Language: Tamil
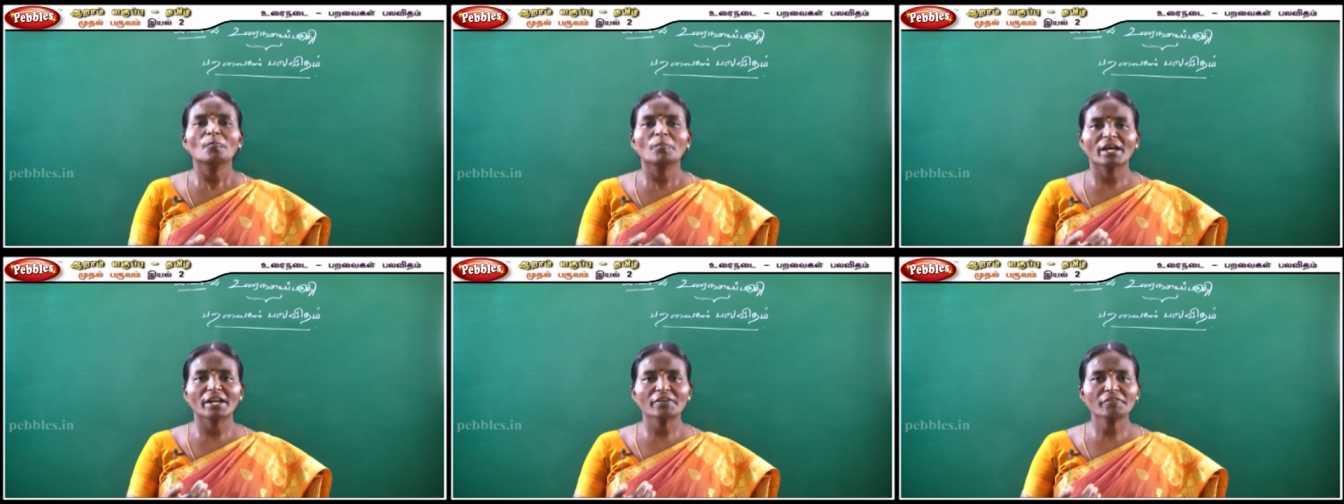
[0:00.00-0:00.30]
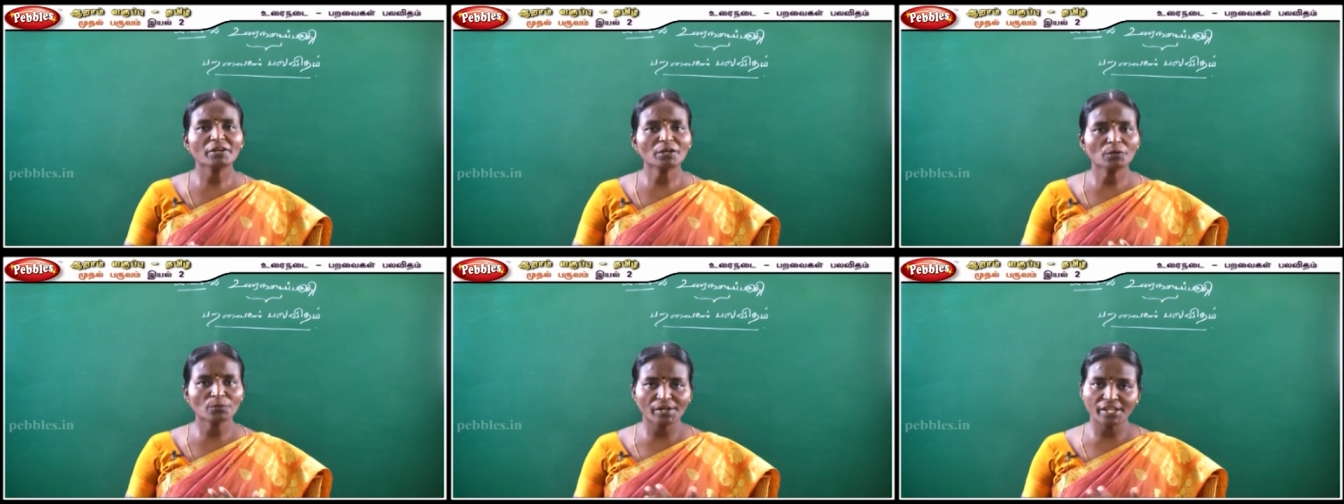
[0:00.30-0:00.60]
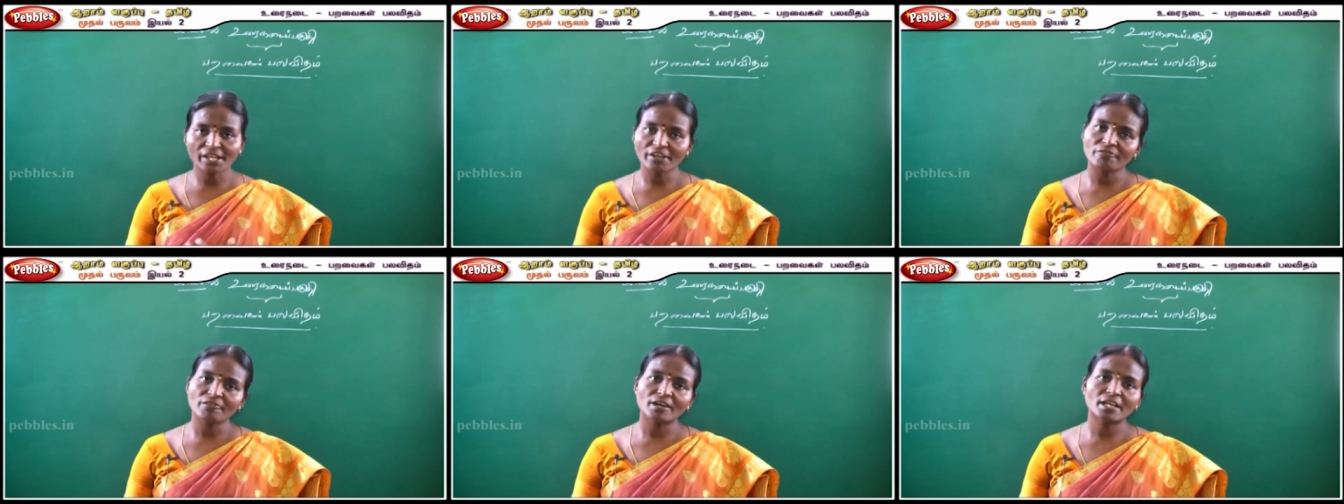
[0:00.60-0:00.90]

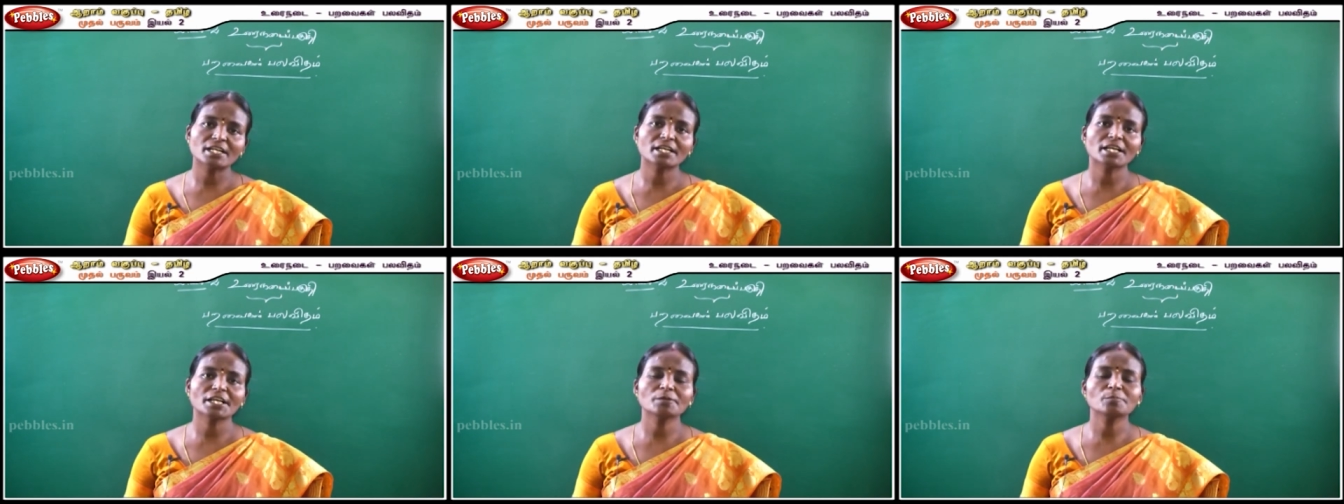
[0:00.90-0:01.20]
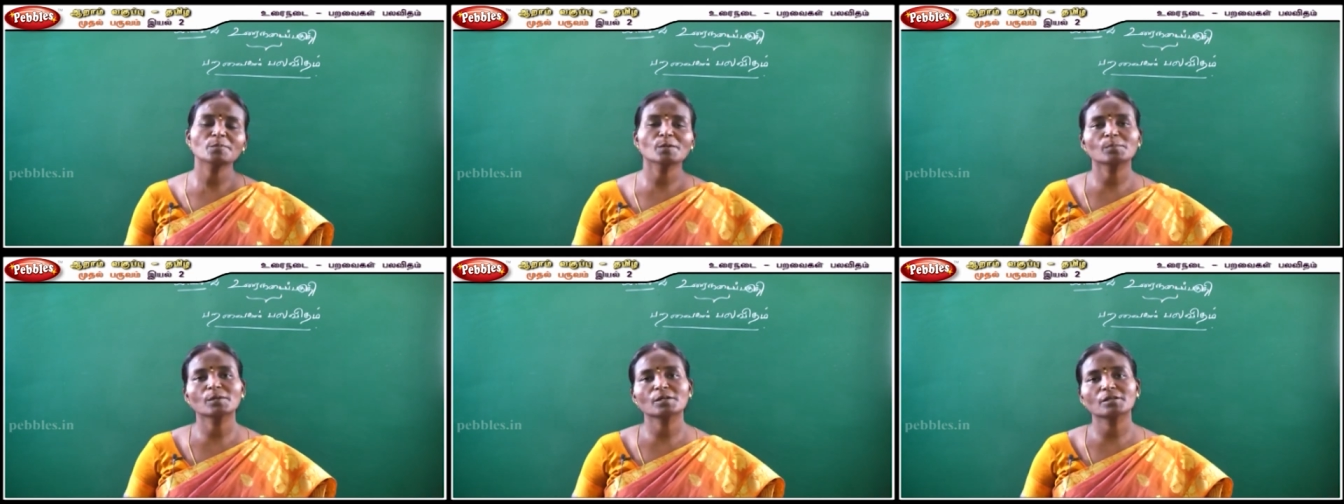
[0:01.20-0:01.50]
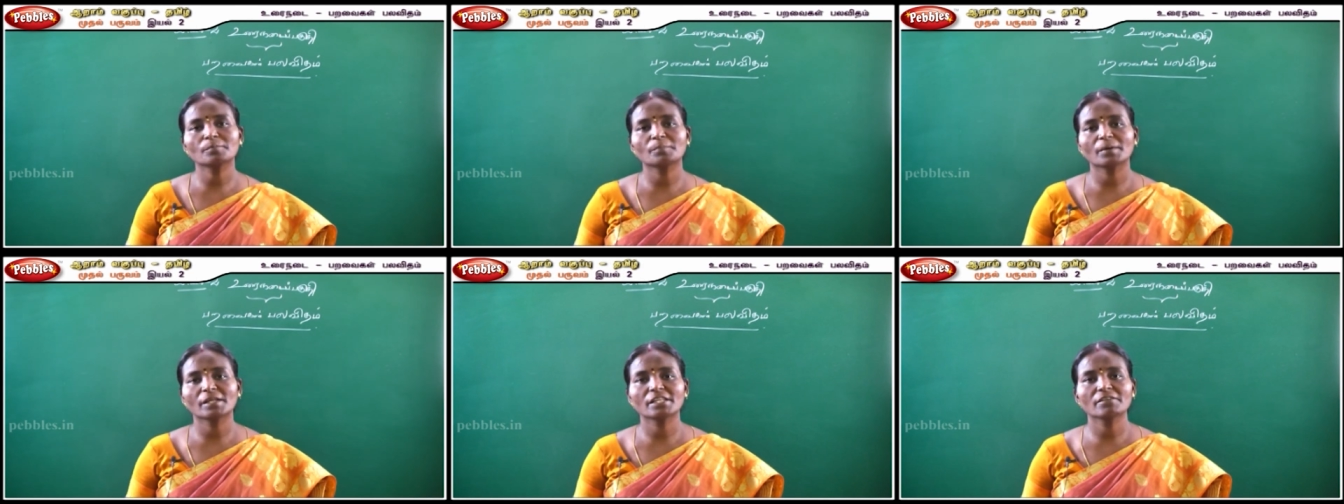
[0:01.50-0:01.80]
பறவைகளுடைய வருகையும்
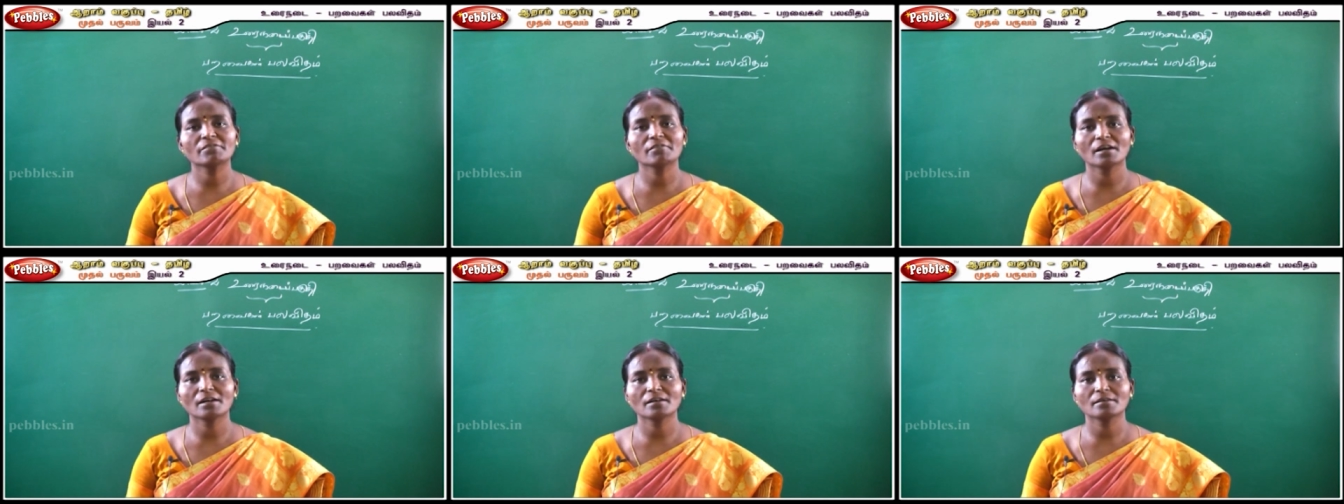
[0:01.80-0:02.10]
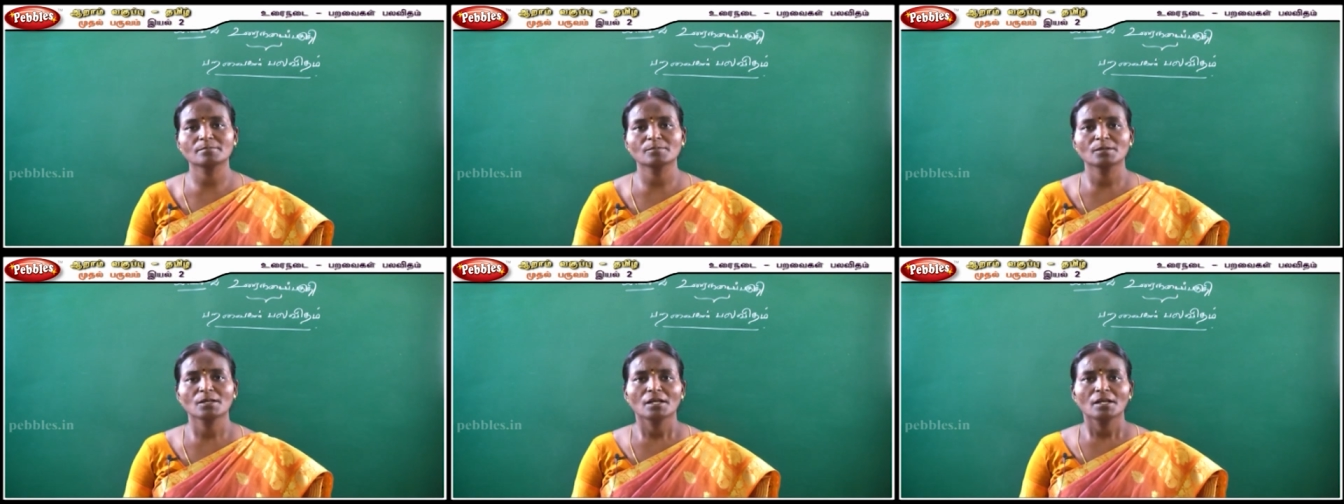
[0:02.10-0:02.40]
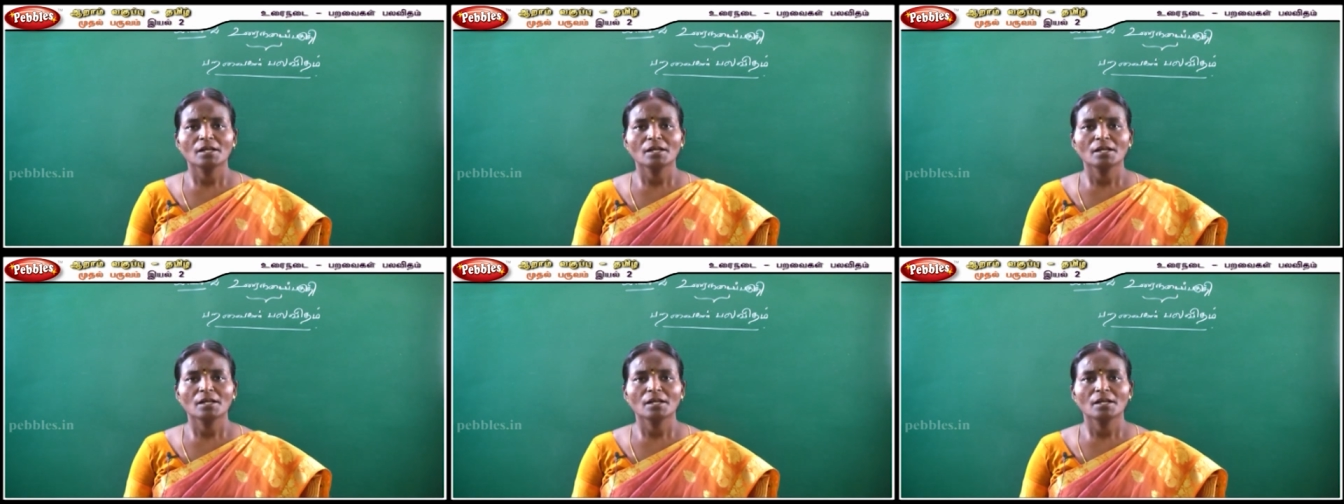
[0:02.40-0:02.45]
நமக்கு பதிவாகும்